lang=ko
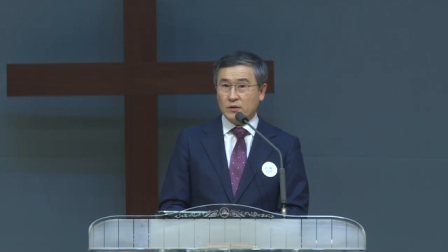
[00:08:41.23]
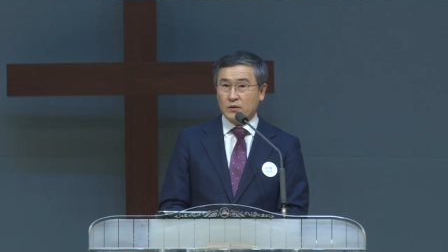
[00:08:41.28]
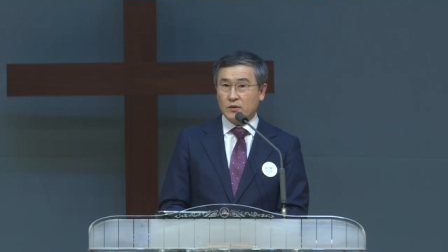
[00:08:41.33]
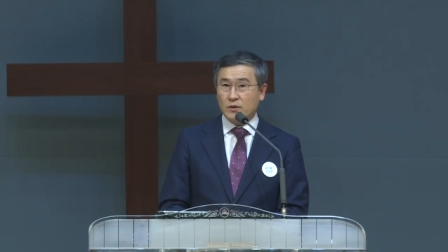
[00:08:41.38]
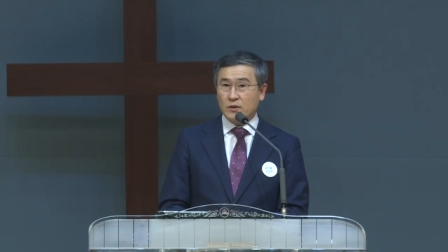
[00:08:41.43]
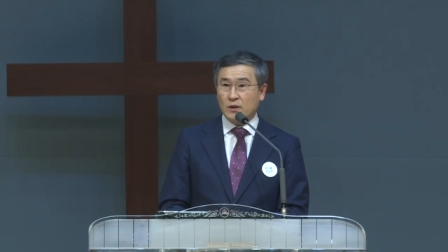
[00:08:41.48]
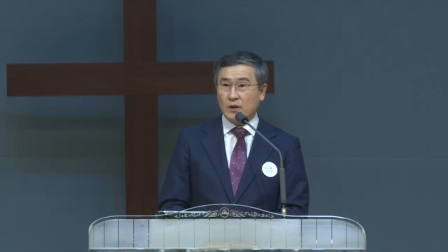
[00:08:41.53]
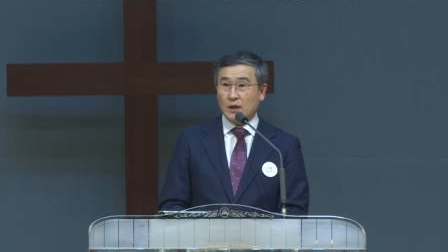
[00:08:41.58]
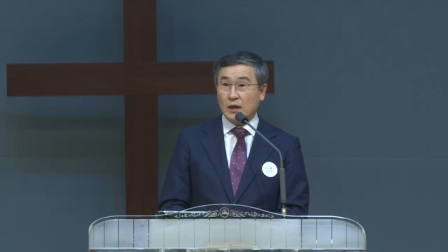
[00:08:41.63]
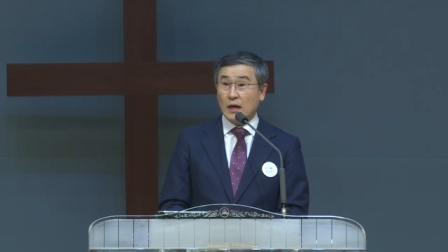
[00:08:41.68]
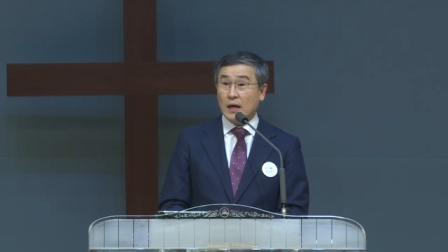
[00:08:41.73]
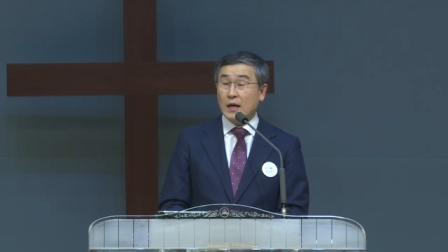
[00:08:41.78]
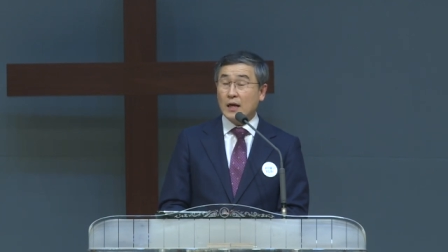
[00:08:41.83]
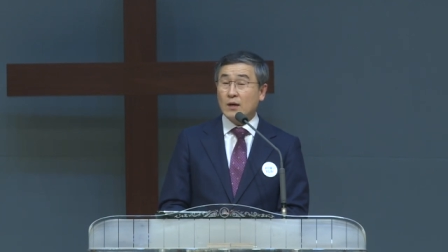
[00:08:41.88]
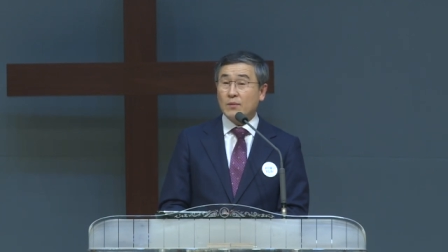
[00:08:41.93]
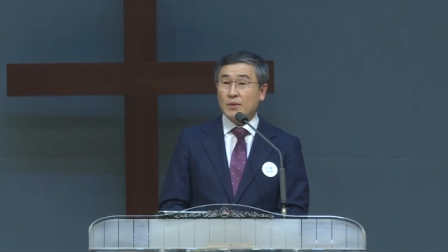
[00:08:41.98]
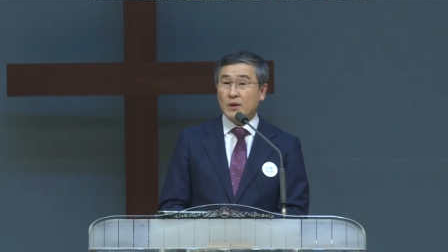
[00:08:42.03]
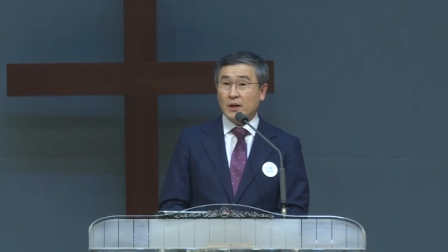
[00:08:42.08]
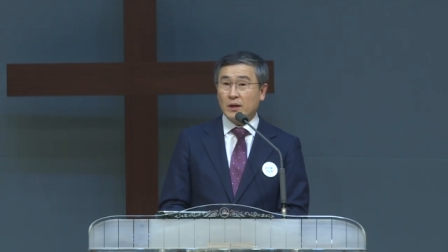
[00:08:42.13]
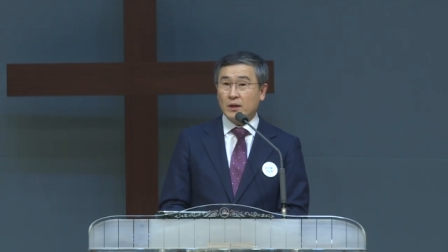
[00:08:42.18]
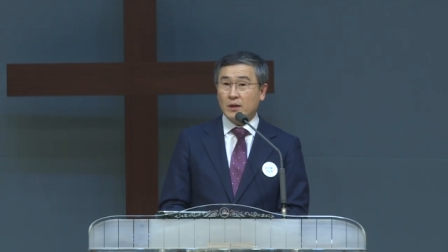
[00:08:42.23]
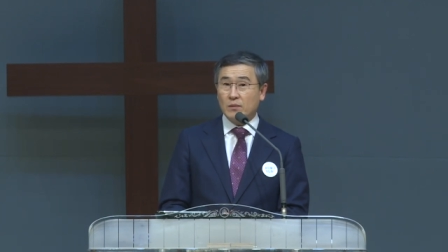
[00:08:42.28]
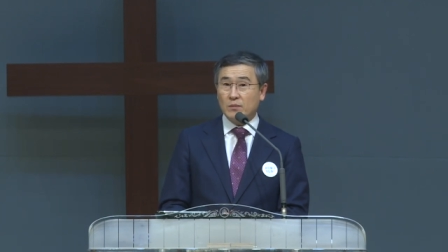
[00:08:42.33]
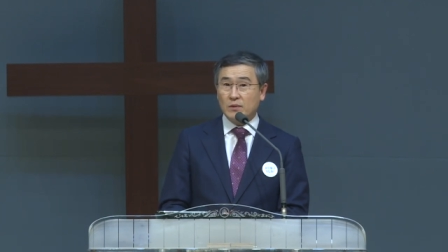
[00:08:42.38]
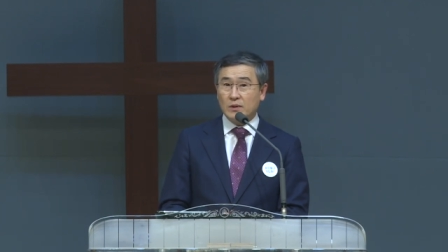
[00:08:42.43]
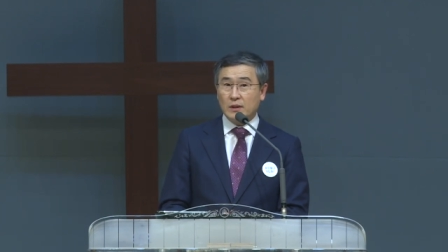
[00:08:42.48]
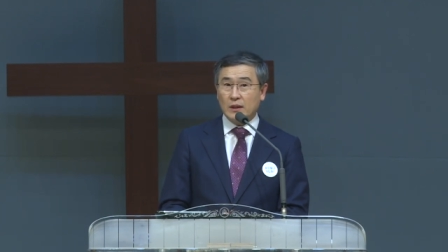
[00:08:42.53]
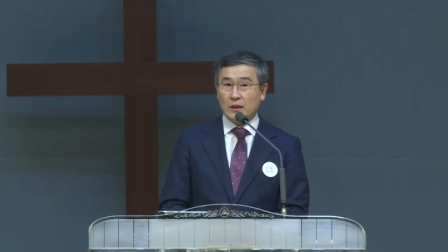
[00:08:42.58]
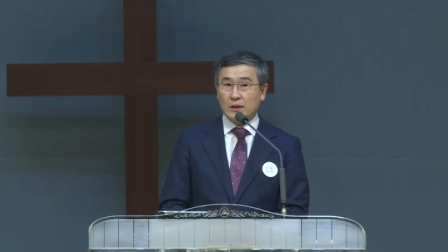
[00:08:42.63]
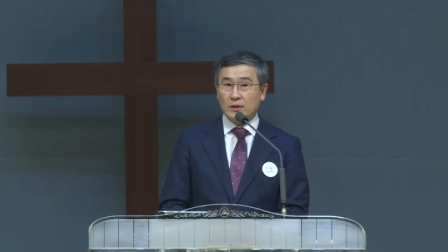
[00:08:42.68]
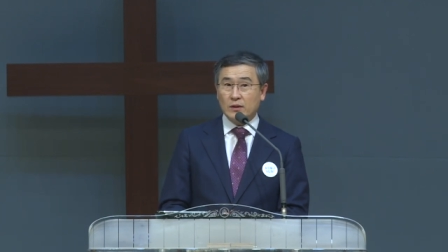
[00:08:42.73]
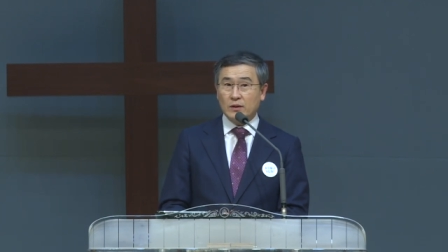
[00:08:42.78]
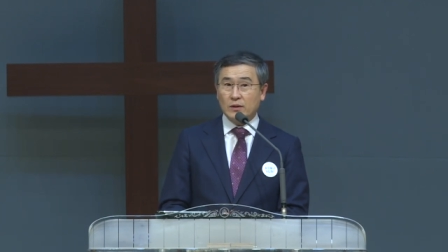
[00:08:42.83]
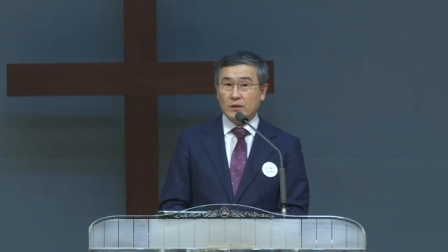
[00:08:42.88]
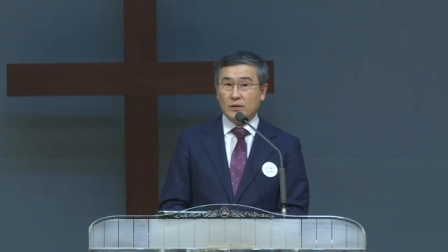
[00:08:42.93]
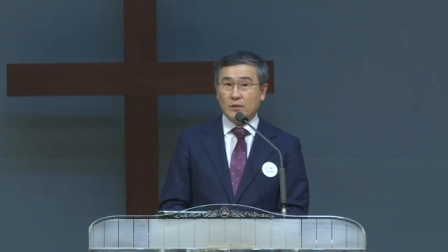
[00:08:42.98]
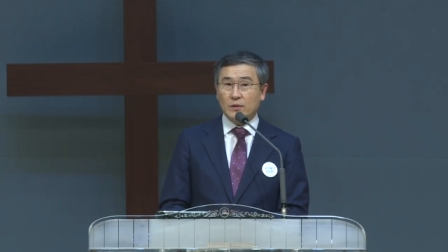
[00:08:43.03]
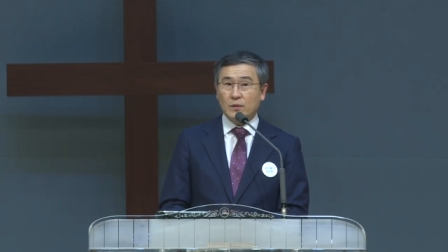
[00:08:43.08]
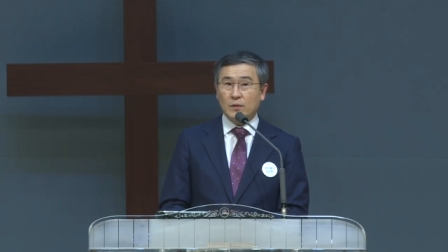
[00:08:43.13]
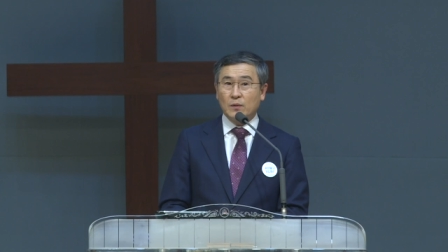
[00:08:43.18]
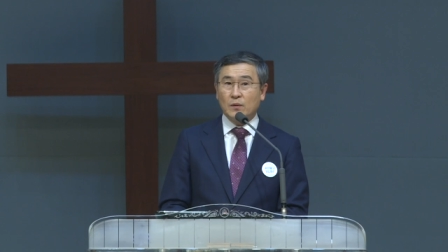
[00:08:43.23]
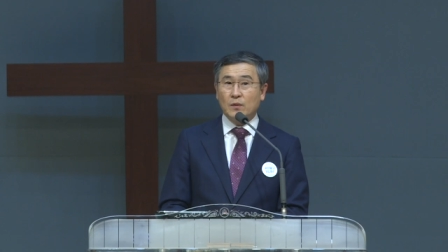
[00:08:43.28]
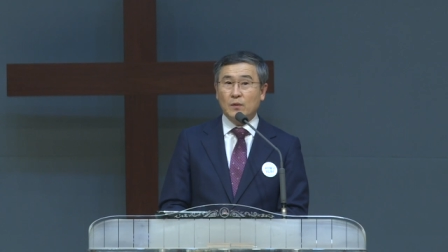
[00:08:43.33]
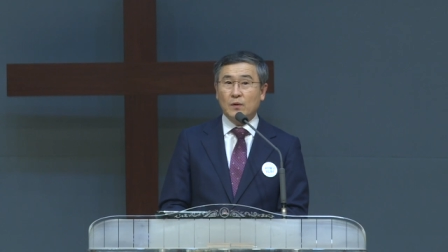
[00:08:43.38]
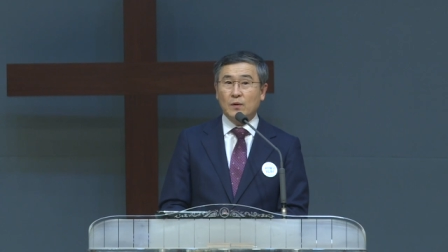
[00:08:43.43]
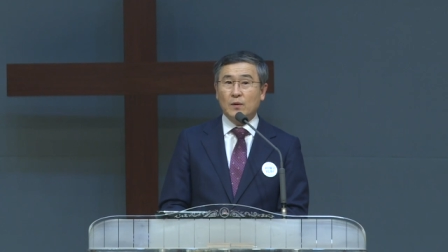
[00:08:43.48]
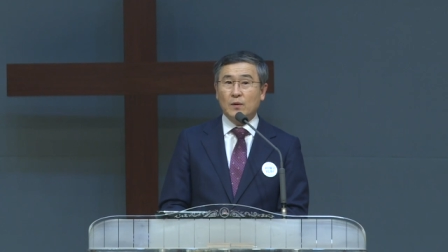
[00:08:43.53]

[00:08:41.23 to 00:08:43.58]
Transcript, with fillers: 그죠? 하나밖에 없는 아들이었고,